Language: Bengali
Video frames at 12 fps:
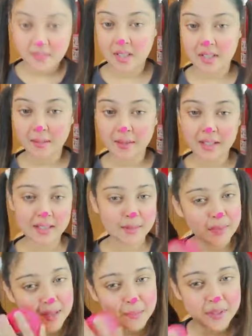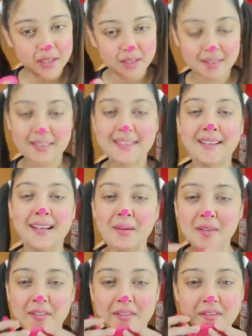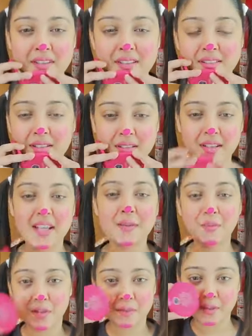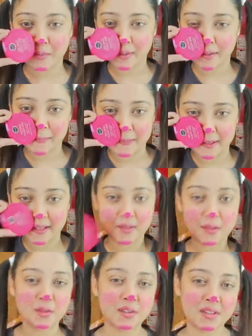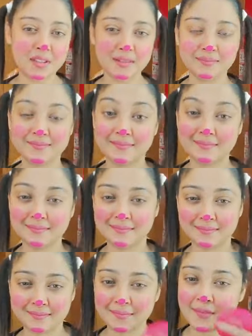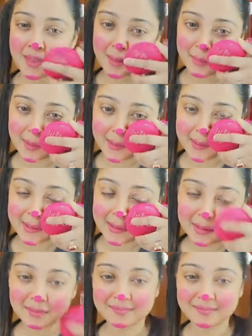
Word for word: রিবানা কি পারবে আমার ফেসের এই পরিমাণ মেকআপ ক্লিন করতে বলেন তো